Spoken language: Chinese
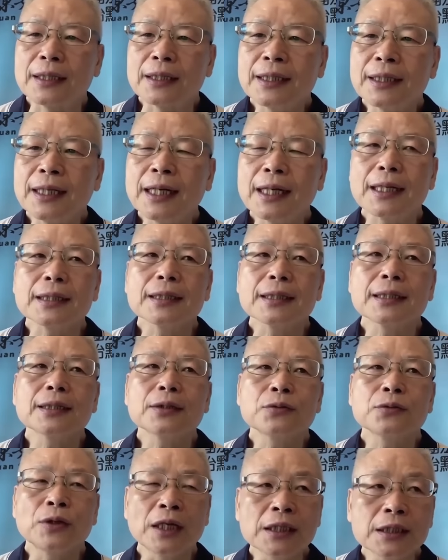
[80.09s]
那
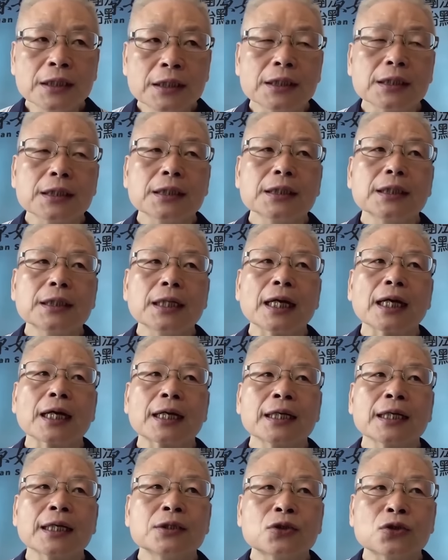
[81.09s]
原始点
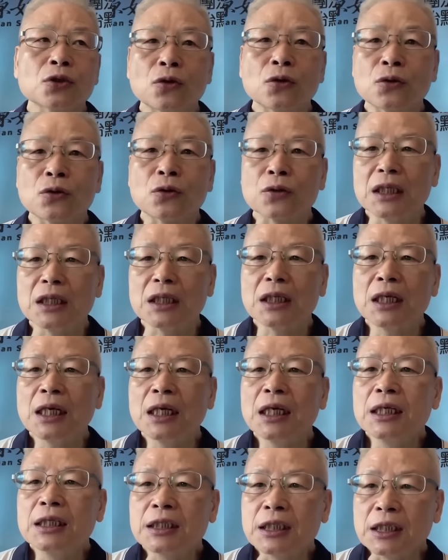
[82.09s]
跟中医
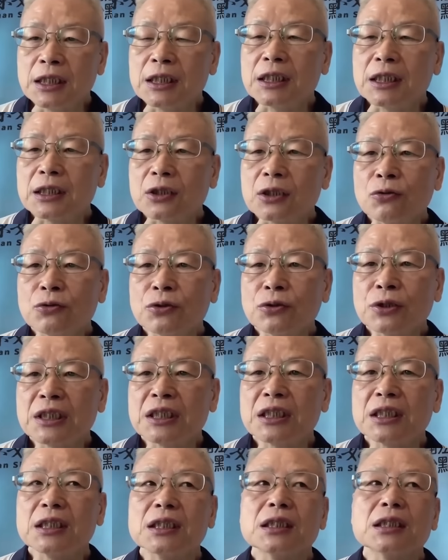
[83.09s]
其实都
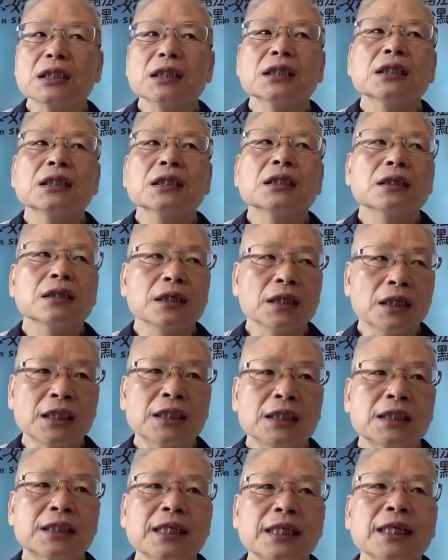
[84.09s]
是
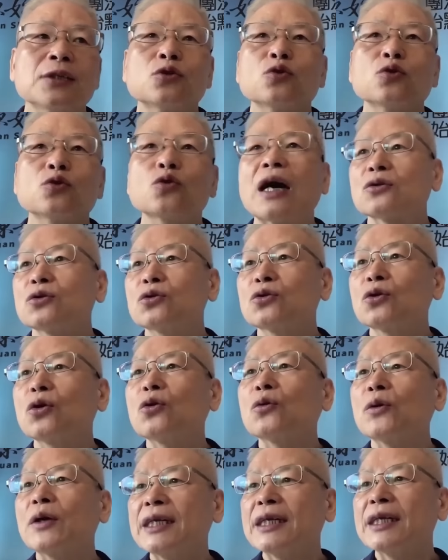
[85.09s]
以症状
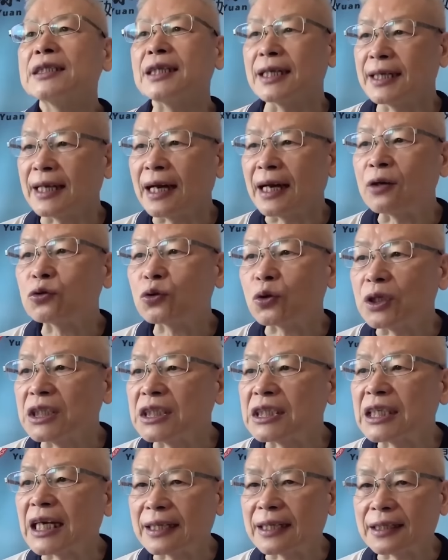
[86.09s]
作为诊疗
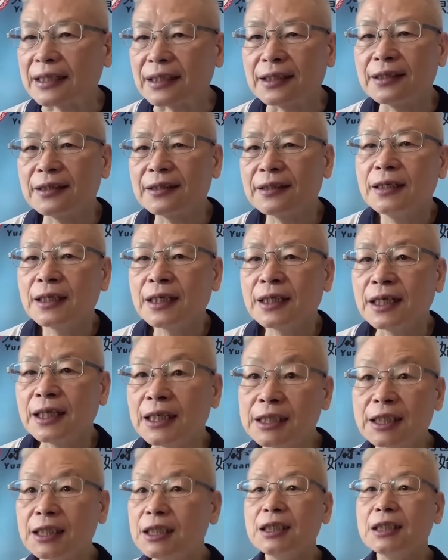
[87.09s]
对象的，
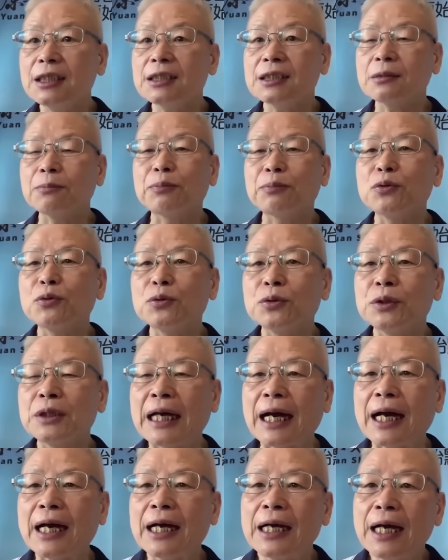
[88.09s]
跟西医是不一
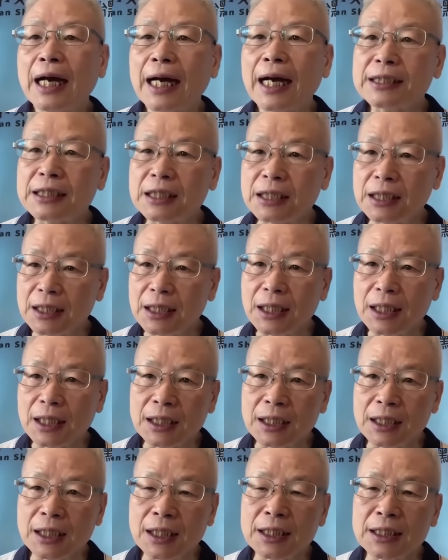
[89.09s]
样。啊
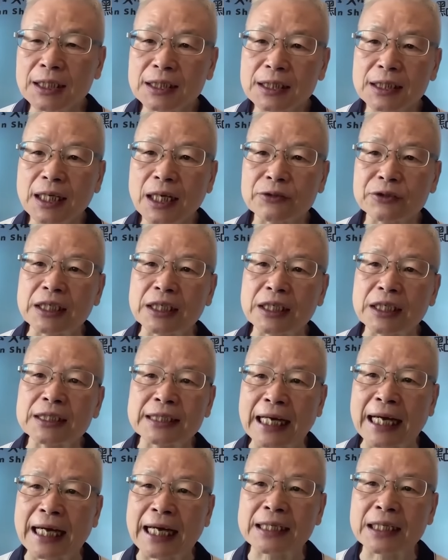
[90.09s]
医一定是要检
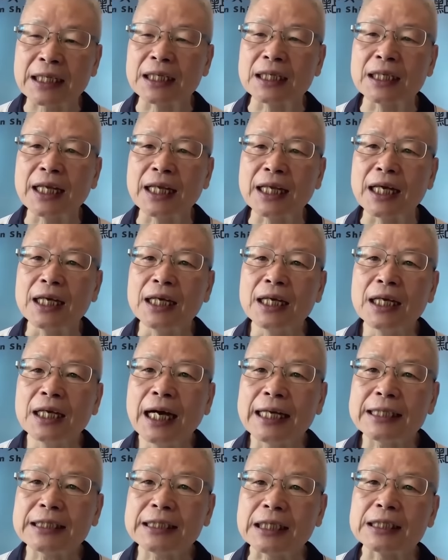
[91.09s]
查体内，
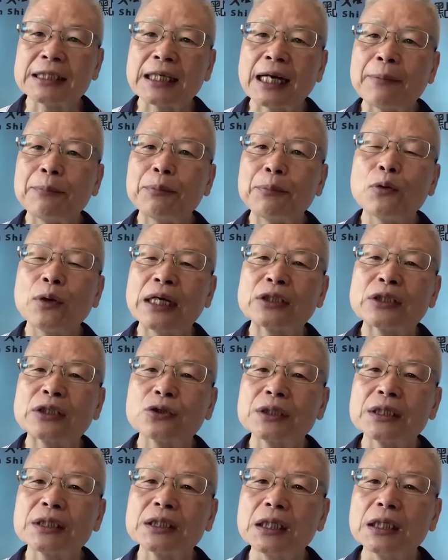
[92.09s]
啊，检查不外
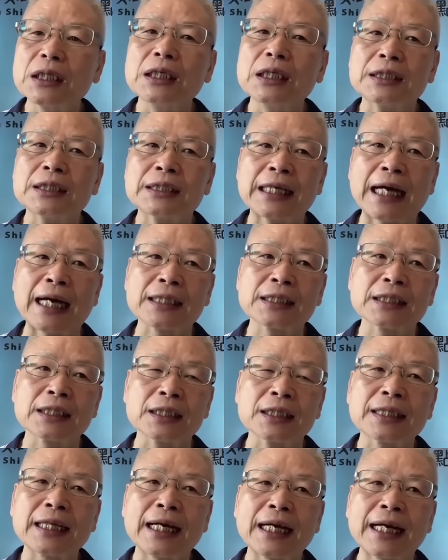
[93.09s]
就是异常
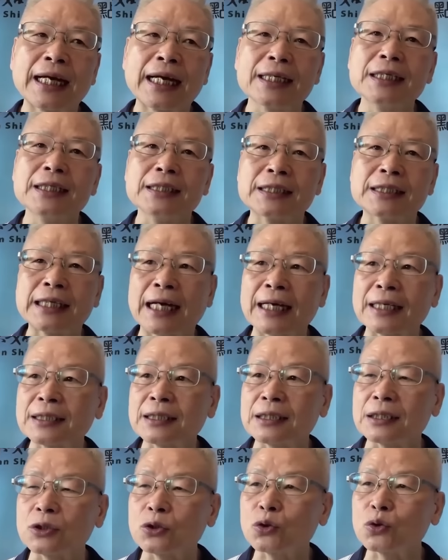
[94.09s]
形态、异
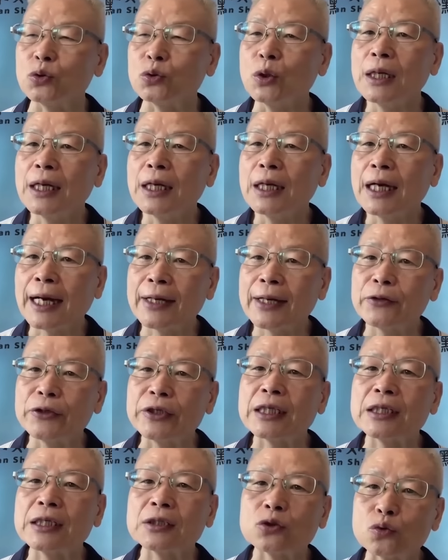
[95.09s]
常指数，还有
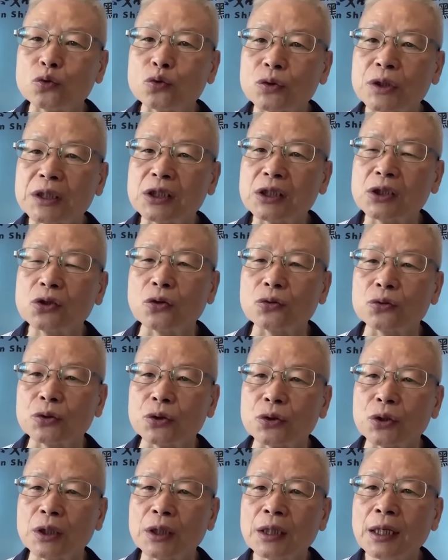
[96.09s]
一个组织受
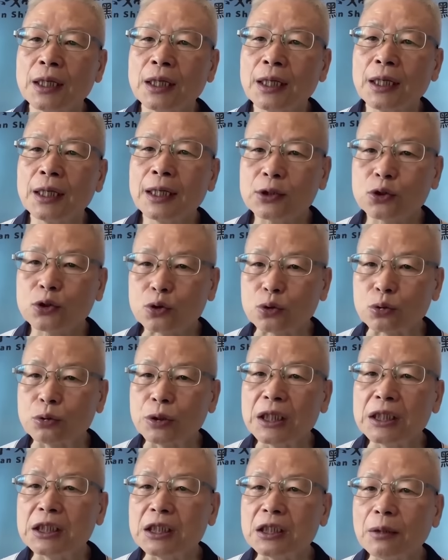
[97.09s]
损。那属
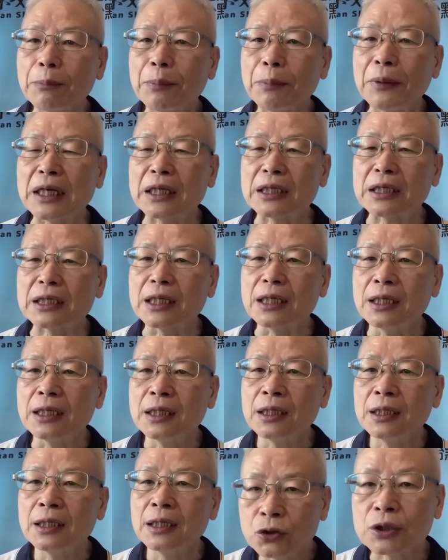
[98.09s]
于疾病的
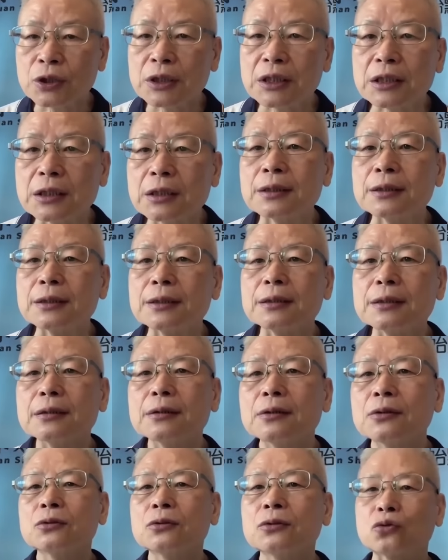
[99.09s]
就是指
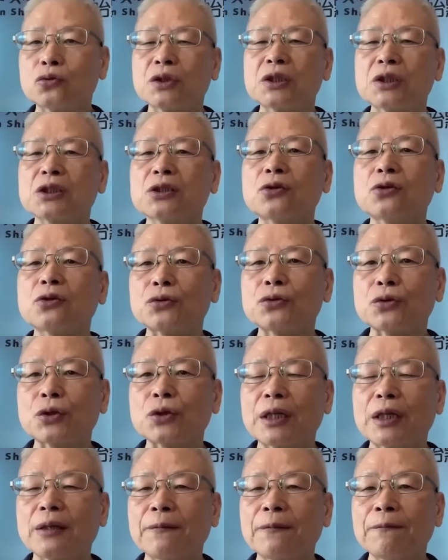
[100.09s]
组织受
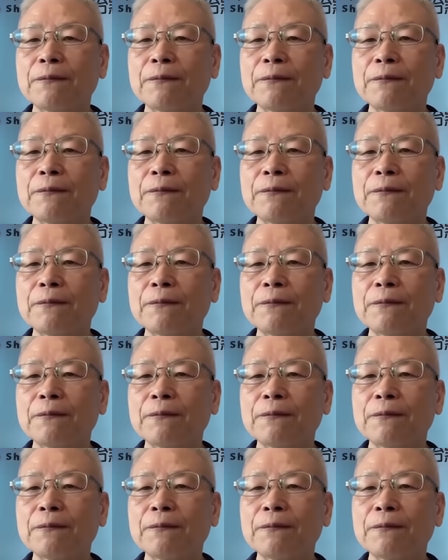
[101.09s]
损。